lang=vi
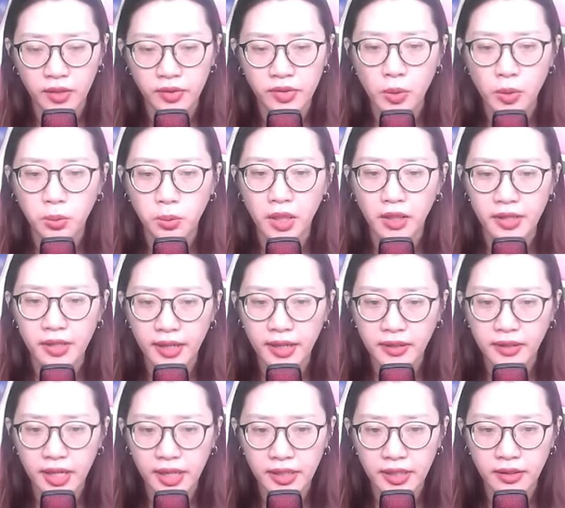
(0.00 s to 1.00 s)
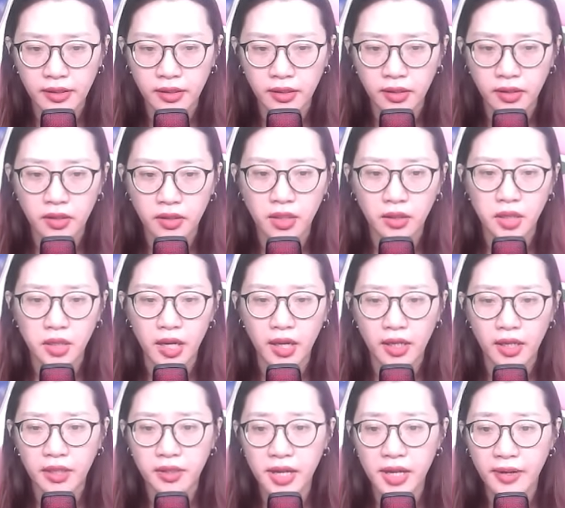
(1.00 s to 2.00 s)
Trong thời gian này, cơ
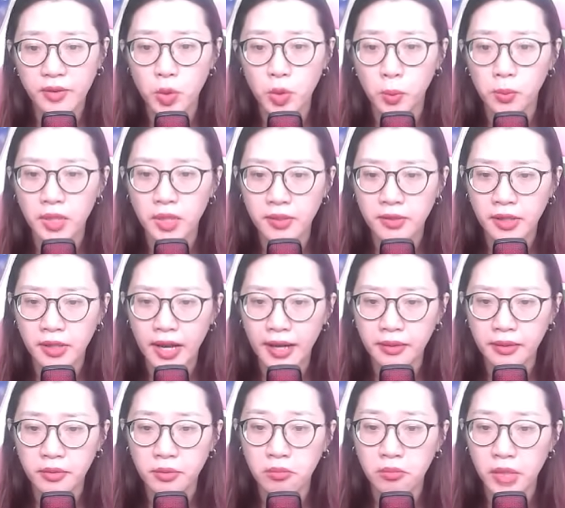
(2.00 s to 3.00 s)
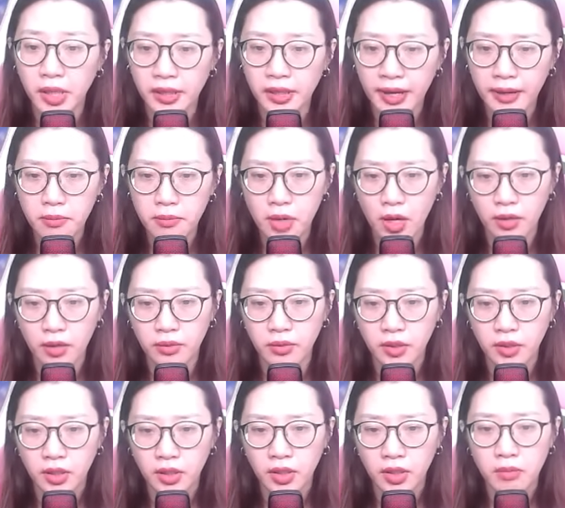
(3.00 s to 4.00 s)
thể đã cùng linh căn bị ăn mòn,
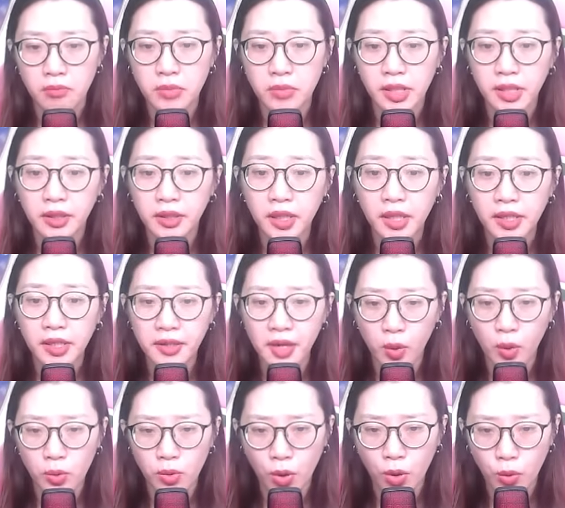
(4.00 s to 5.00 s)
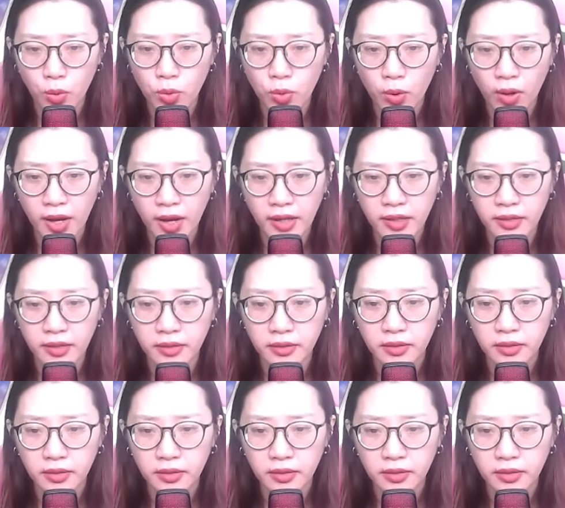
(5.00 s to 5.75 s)
bị thi độc hữu hóa.